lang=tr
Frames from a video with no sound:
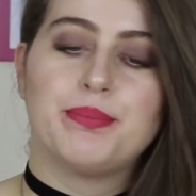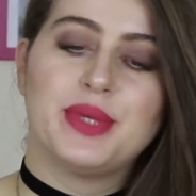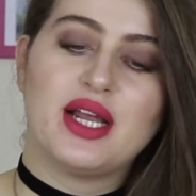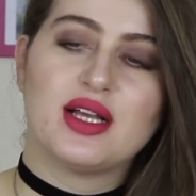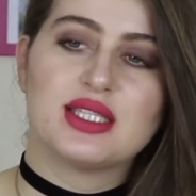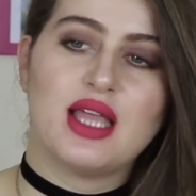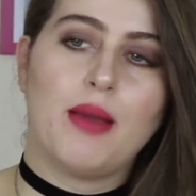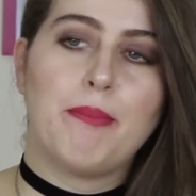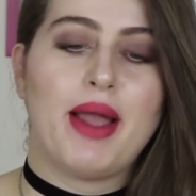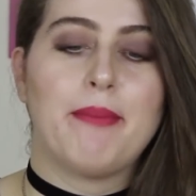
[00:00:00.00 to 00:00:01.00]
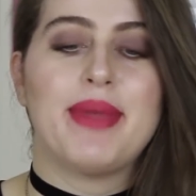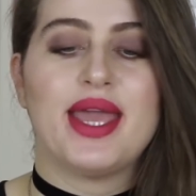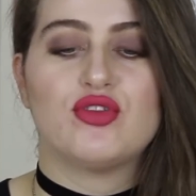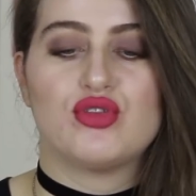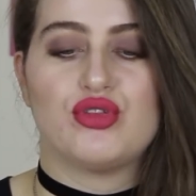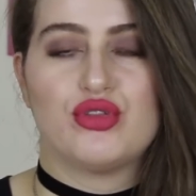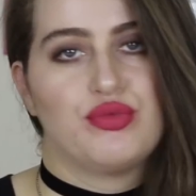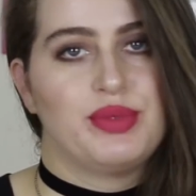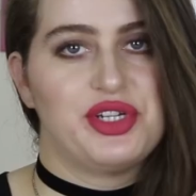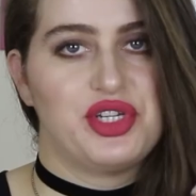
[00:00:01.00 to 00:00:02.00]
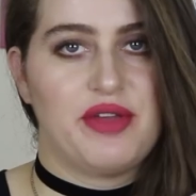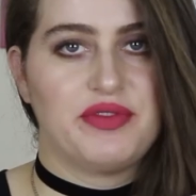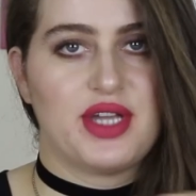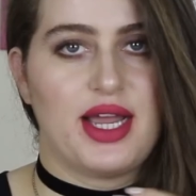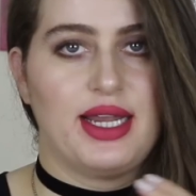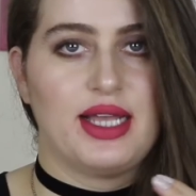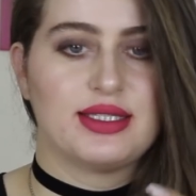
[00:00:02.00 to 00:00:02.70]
biraz daha pembeye dönük bir şeftali.